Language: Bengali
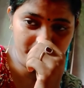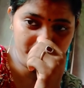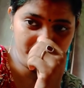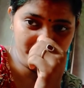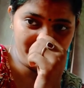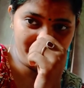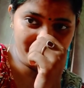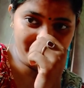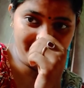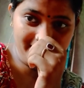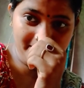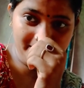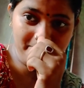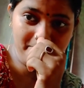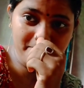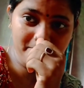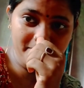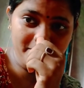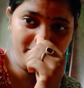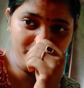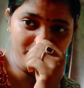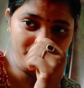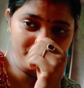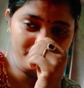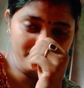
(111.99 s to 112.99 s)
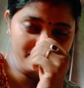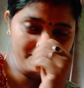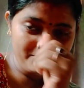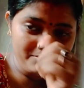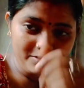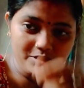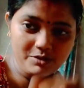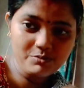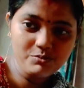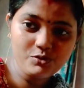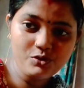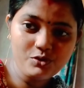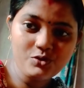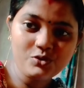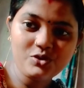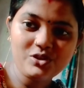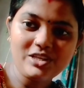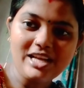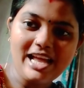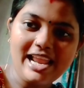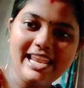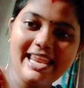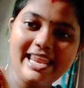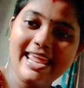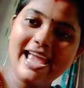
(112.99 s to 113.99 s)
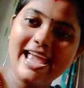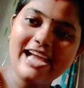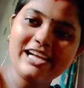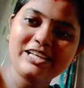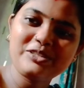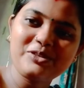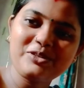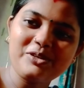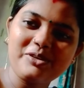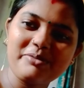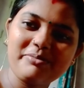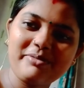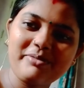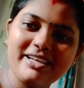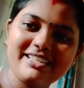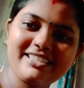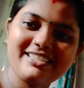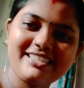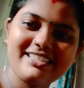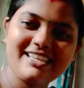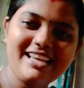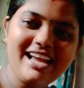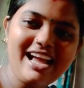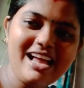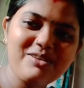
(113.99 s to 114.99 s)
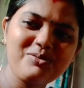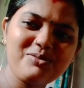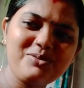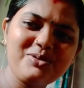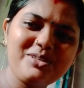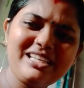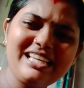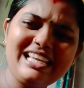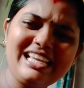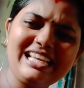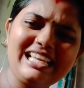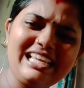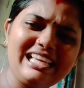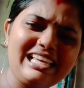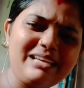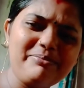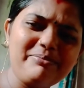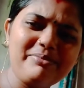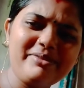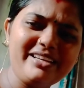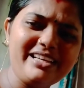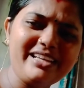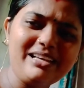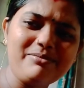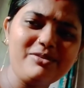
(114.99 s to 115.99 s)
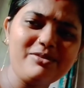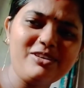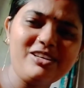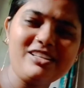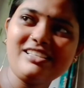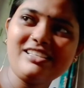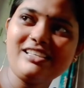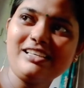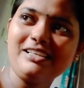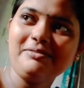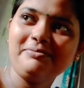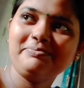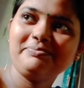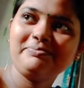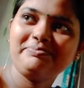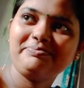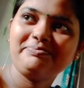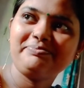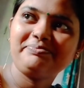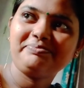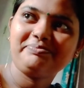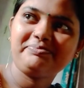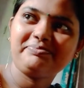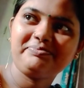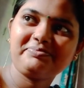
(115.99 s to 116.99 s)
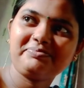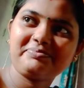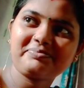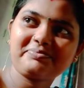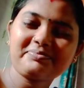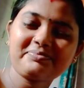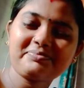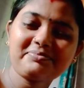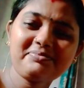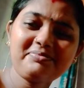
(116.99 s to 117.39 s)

মেঘে বেট আর কান মুড়ে দিতে এক চড় মারছে আর উঠে রেগে ভেগে কান মুড়ে দিতে বলছে